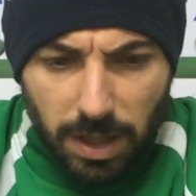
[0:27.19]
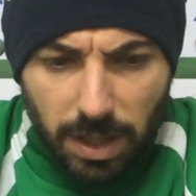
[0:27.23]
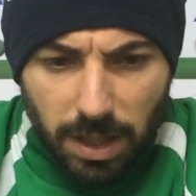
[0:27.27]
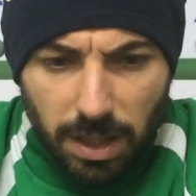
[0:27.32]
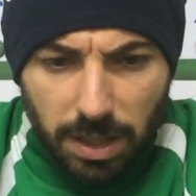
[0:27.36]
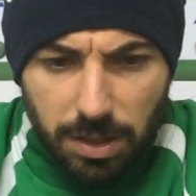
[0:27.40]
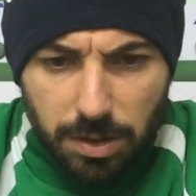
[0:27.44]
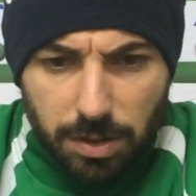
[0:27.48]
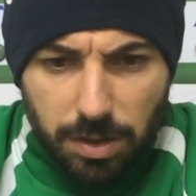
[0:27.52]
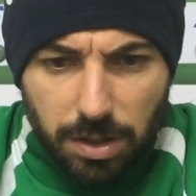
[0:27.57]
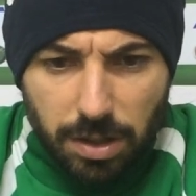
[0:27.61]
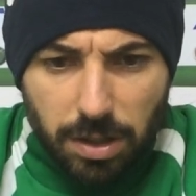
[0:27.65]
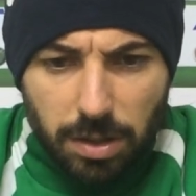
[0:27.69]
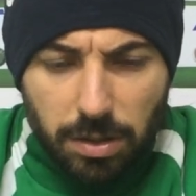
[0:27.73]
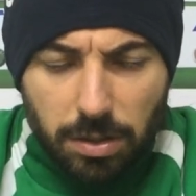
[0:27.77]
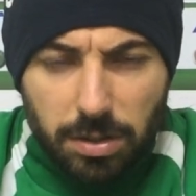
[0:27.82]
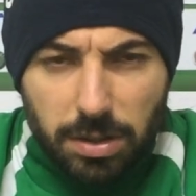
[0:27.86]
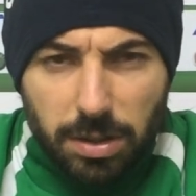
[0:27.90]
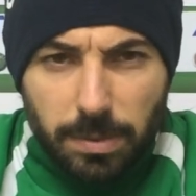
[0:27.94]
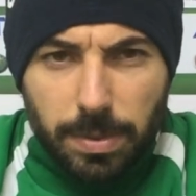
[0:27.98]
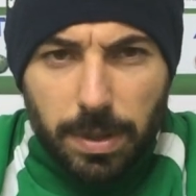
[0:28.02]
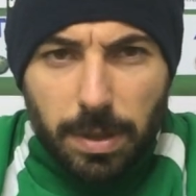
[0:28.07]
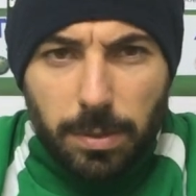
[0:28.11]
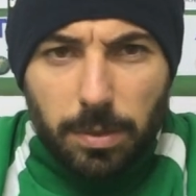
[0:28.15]
al giorno di ritorno
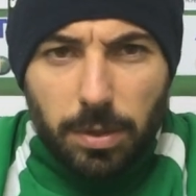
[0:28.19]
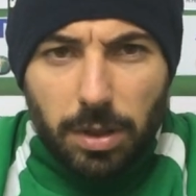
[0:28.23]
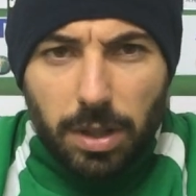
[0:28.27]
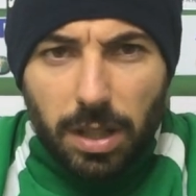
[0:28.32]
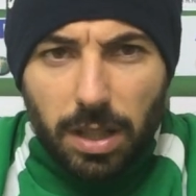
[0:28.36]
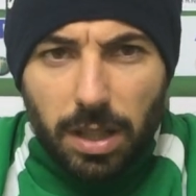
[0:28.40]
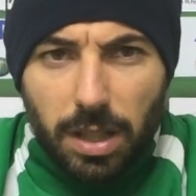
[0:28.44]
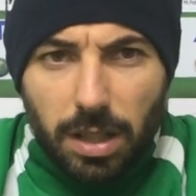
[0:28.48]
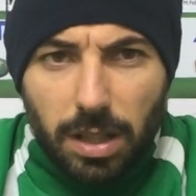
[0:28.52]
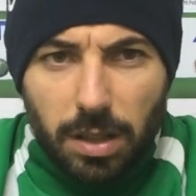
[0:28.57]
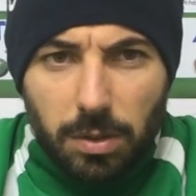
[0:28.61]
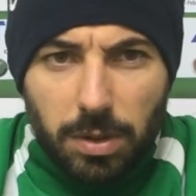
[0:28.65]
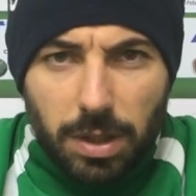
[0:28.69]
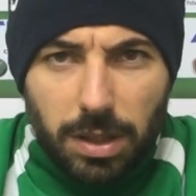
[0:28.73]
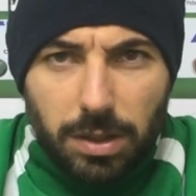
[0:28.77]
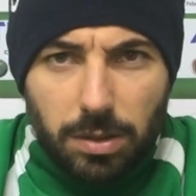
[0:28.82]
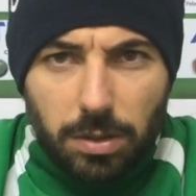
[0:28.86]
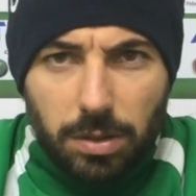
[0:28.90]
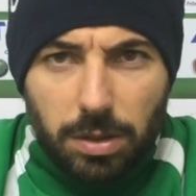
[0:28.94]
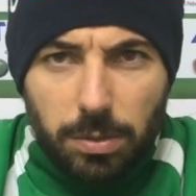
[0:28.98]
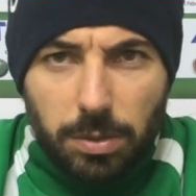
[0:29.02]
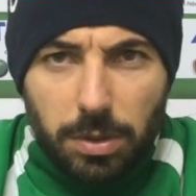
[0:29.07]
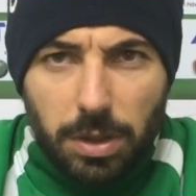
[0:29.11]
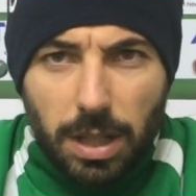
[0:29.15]
sappiamo che è un
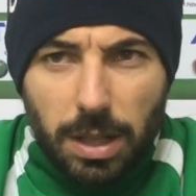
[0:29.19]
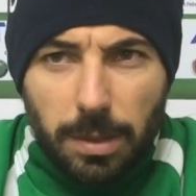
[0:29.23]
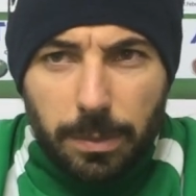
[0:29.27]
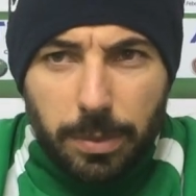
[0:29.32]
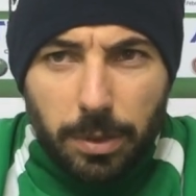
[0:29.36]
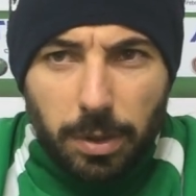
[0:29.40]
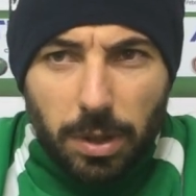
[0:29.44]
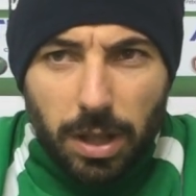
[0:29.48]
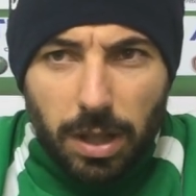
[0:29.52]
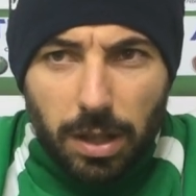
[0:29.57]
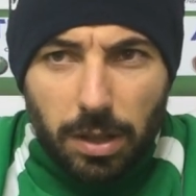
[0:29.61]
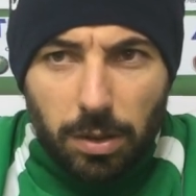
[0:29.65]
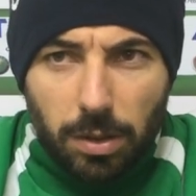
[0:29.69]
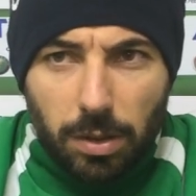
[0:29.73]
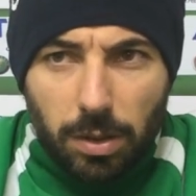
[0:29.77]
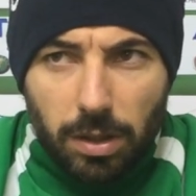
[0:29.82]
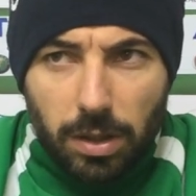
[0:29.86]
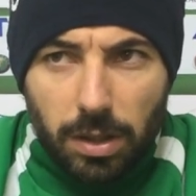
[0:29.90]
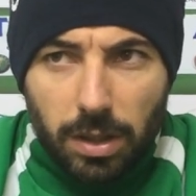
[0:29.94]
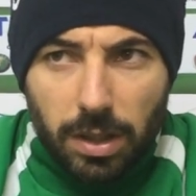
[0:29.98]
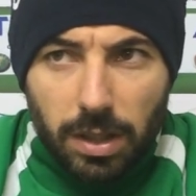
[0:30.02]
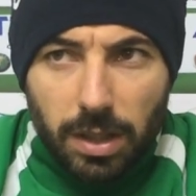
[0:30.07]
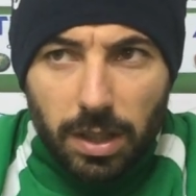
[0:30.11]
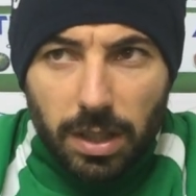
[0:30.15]
altro tipo di
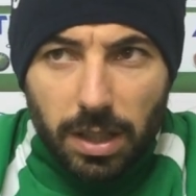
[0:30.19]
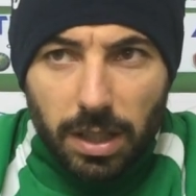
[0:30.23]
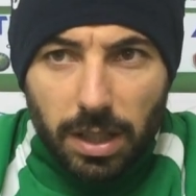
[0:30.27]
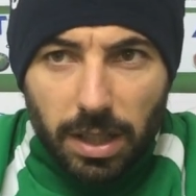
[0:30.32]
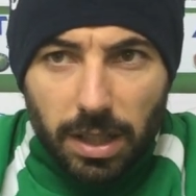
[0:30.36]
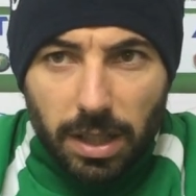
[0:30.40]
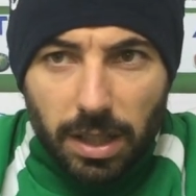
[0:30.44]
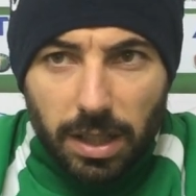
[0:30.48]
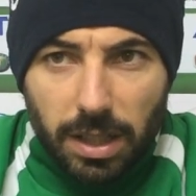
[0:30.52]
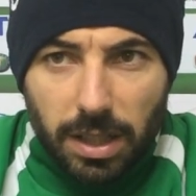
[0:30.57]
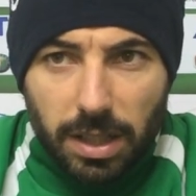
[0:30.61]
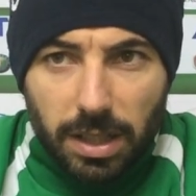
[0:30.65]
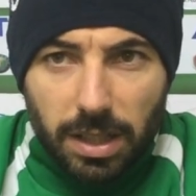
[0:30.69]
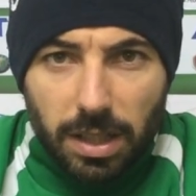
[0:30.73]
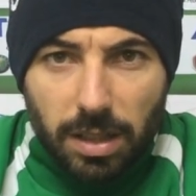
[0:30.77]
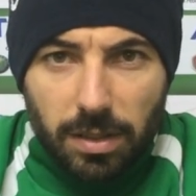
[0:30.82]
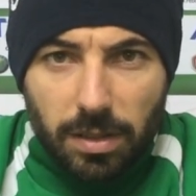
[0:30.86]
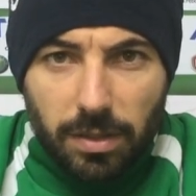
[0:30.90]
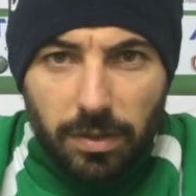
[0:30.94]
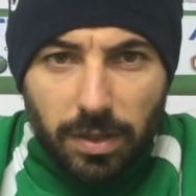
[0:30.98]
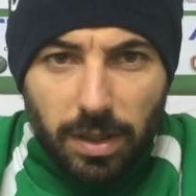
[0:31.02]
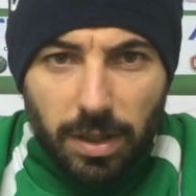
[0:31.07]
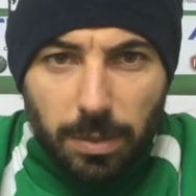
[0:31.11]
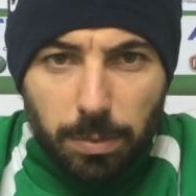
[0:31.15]
campionato, e chi
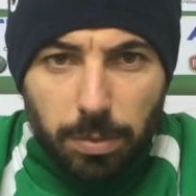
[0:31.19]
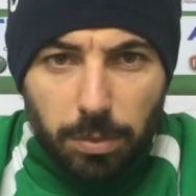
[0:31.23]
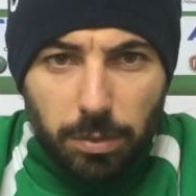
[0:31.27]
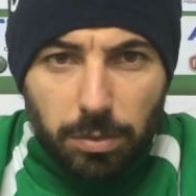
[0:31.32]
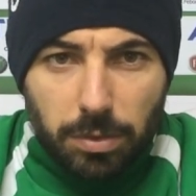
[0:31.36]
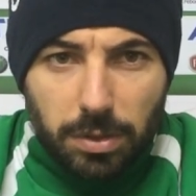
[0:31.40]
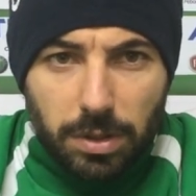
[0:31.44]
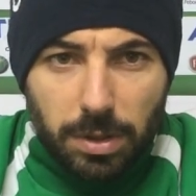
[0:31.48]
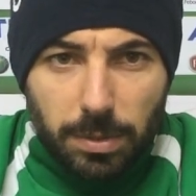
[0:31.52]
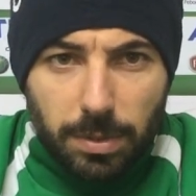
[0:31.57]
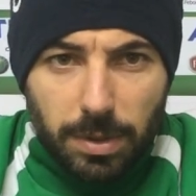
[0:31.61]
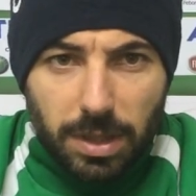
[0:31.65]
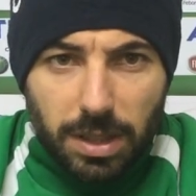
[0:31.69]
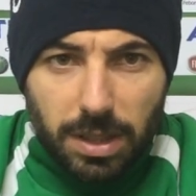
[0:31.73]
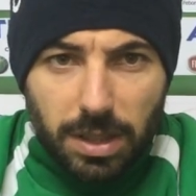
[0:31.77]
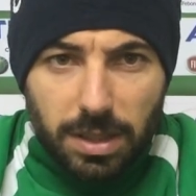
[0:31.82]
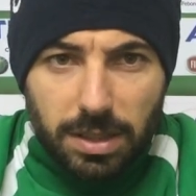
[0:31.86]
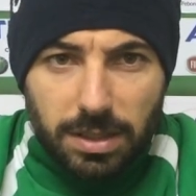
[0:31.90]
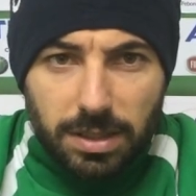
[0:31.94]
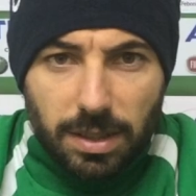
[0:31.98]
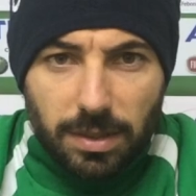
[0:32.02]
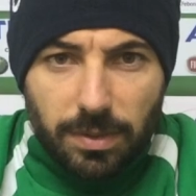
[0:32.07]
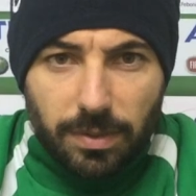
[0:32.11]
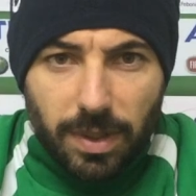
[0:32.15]
deve fare punti
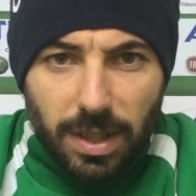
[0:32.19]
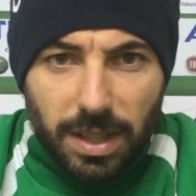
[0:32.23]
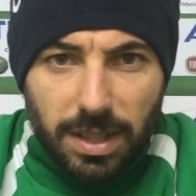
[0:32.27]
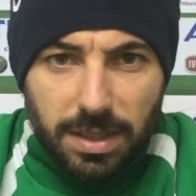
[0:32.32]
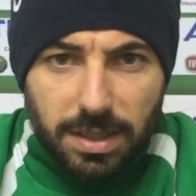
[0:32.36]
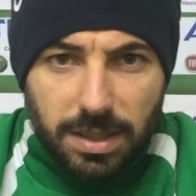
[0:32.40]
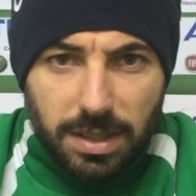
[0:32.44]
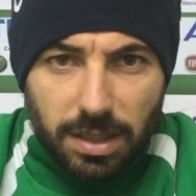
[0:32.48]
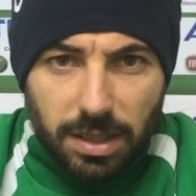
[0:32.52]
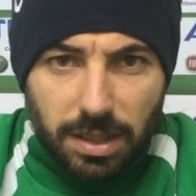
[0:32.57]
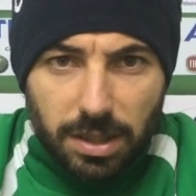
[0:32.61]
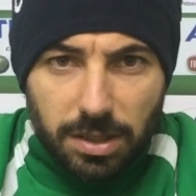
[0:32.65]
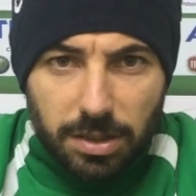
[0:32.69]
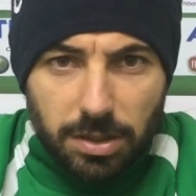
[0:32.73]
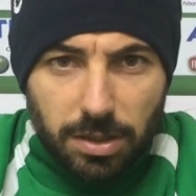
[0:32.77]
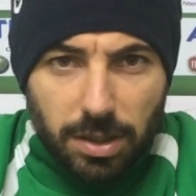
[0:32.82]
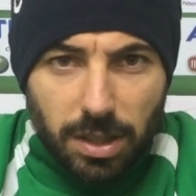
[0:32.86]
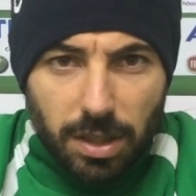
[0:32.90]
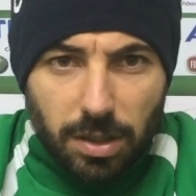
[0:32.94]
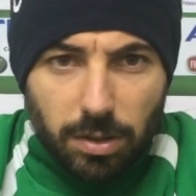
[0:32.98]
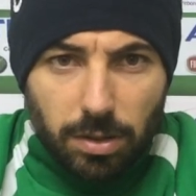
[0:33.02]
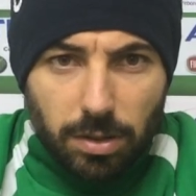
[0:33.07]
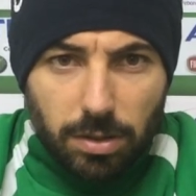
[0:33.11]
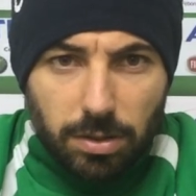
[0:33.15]
per salvarsi
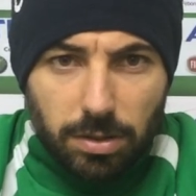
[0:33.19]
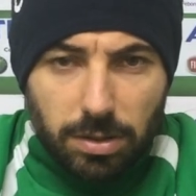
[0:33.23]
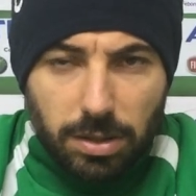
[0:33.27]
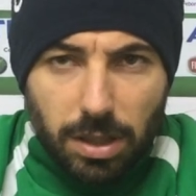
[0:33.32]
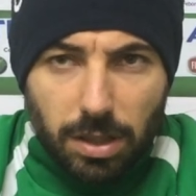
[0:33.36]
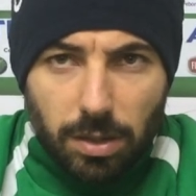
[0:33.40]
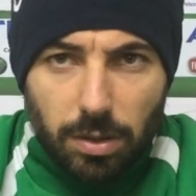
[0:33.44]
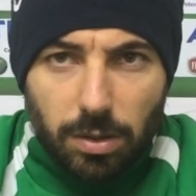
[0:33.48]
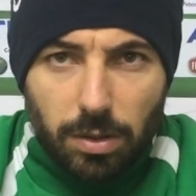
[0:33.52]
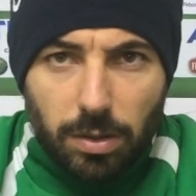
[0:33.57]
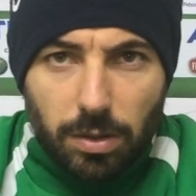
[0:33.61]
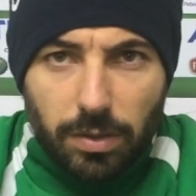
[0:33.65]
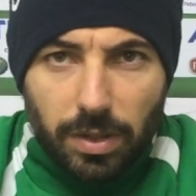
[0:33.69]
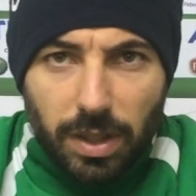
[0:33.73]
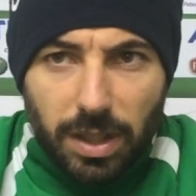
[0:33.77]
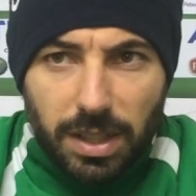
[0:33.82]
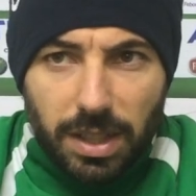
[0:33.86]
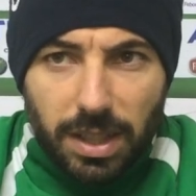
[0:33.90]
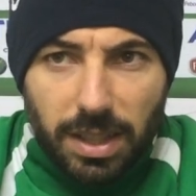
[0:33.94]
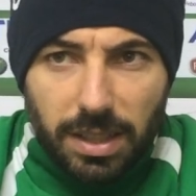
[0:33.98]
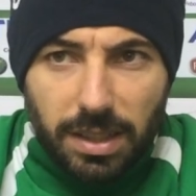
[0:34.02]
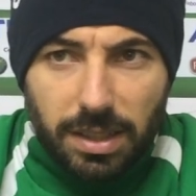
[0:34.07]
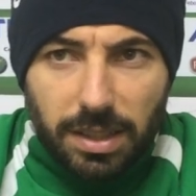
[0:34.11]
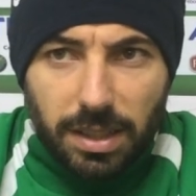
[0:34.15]
giocherà col coltello fra i
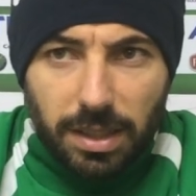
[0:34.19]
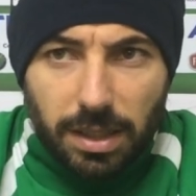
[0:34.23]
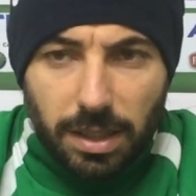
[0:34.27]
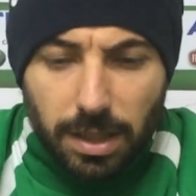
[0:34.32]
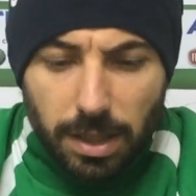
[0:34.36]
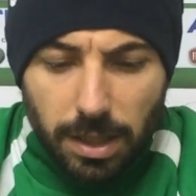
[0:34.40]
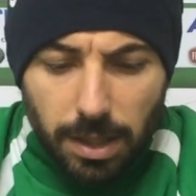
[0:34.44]
denti,